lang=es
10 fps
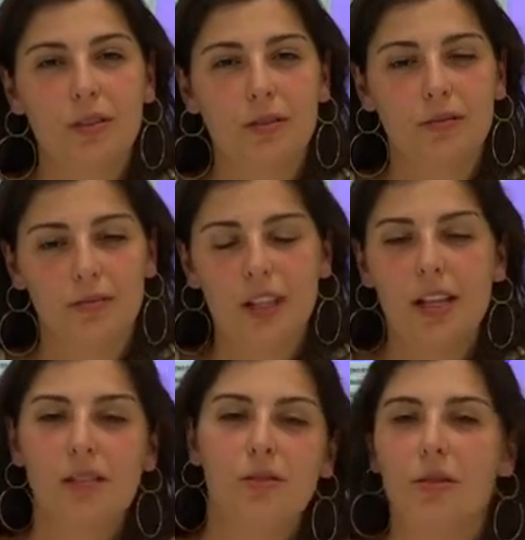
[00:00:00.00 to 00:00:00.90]
teatros
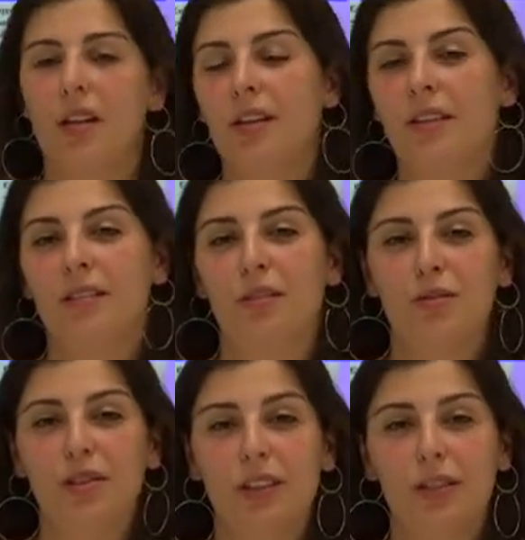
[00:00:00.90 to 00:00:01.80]
callejeros o el
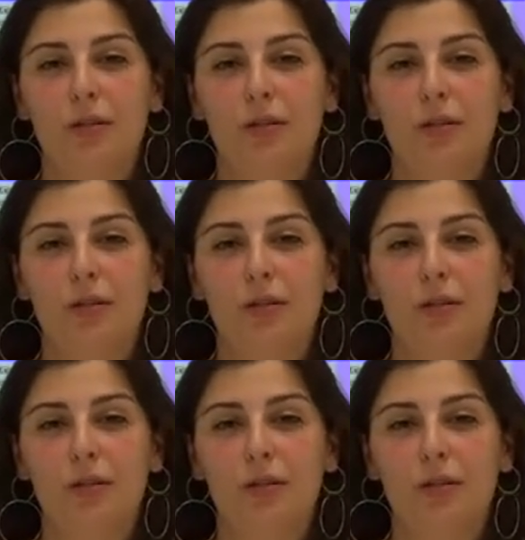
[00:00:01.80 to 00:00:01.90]
mercadillo